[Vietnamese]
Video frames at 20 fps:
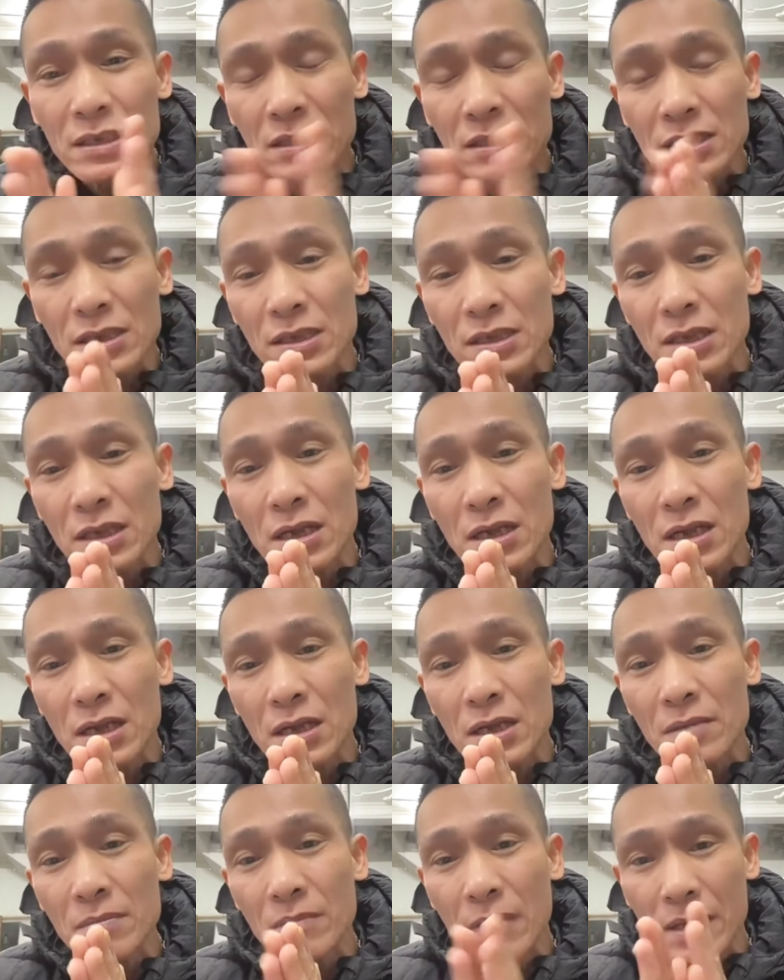cái cái
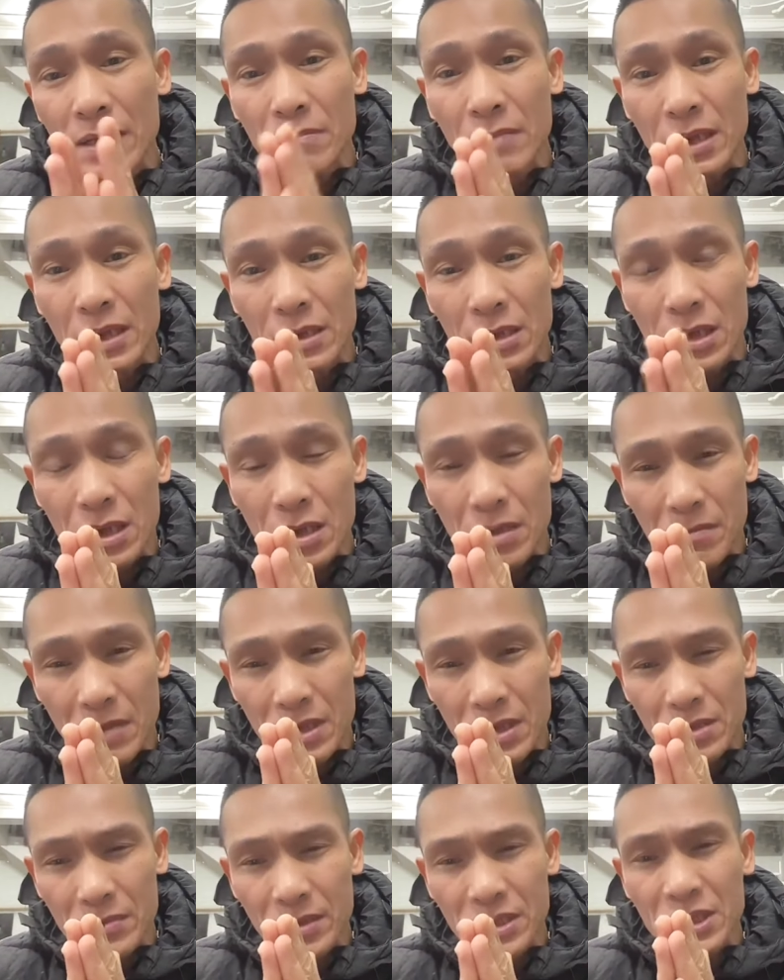cái, cái mảnh mảnh à,
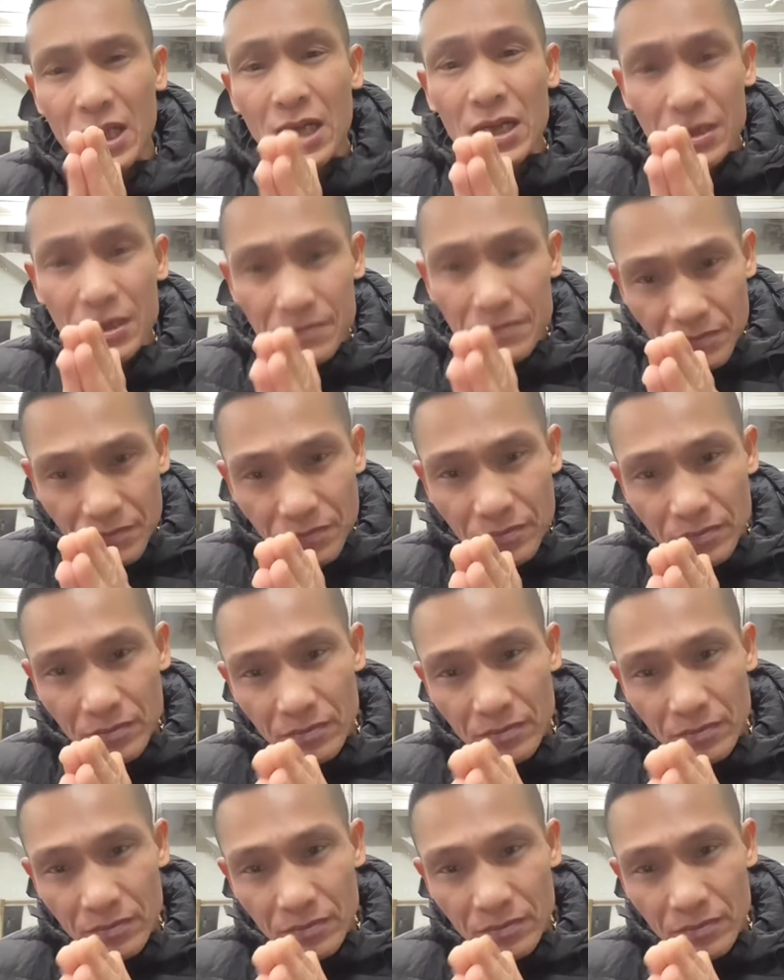mảnh mảnh sắt